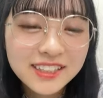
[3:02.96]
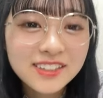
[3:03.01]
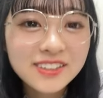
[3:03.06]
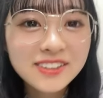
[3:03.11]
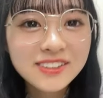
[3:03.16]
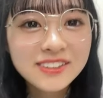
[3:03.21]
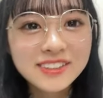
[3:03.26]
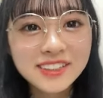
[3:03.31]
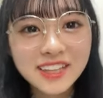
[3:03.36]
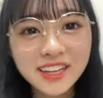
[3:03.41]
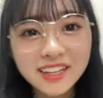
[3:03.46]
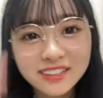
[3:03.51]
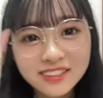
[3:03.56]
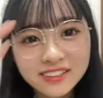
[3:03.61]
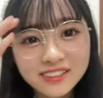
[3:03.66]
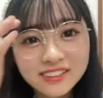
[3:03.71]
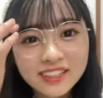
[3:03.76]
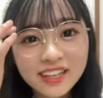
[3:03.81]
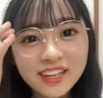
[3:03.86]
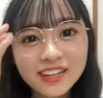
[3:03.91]
こえあん
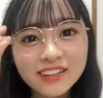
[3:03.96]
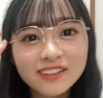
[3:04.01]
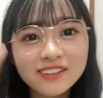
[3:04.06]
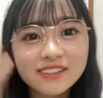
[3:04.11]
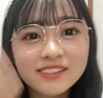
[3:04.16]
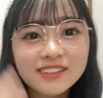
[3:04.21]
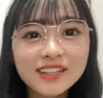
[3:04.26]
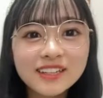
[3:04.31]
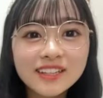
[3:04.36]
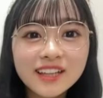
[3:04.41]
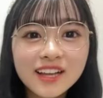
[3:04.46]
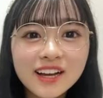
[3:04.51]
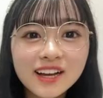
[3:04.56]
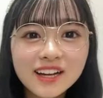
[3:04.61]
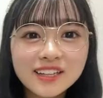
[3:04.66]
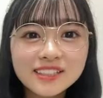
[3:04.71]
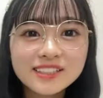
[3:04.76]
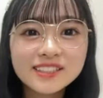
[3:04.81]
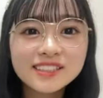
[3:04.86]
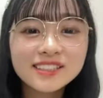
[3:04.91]
のいない公園なん
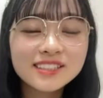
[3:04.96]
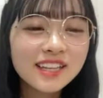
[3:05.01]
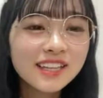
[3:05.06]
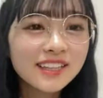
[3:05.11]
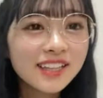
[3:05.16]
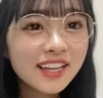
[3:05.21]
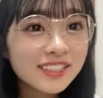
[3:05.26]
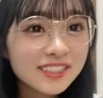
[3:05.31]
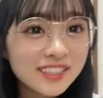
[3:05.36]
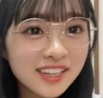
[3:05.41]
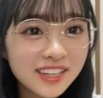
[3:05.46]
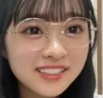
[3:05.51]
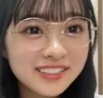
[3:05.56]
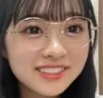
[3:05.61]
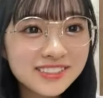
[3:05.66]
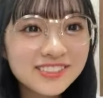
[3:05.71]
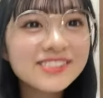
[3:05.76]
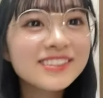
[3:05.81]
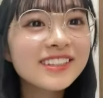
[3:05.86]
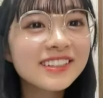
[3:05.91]
か新鮮確かに
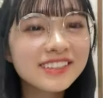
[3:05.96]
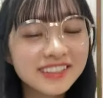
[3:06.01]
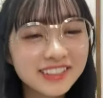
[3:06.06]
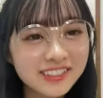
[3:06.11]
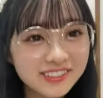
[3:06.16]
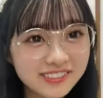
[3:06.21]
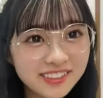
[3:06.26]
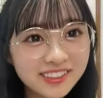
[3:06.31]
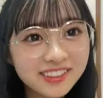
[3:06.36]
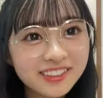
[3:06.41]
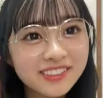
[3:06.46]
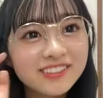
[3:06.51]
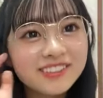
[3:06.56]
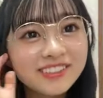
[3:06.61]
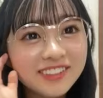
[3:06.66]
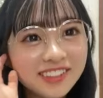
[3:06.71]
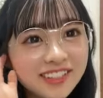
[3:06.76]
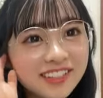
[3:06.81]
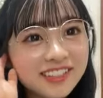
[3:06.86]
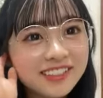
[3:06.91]
そうだったよね今
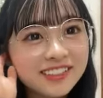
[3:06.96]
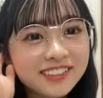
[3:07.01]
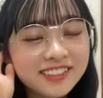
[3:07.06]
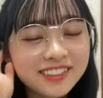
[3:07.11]
日ね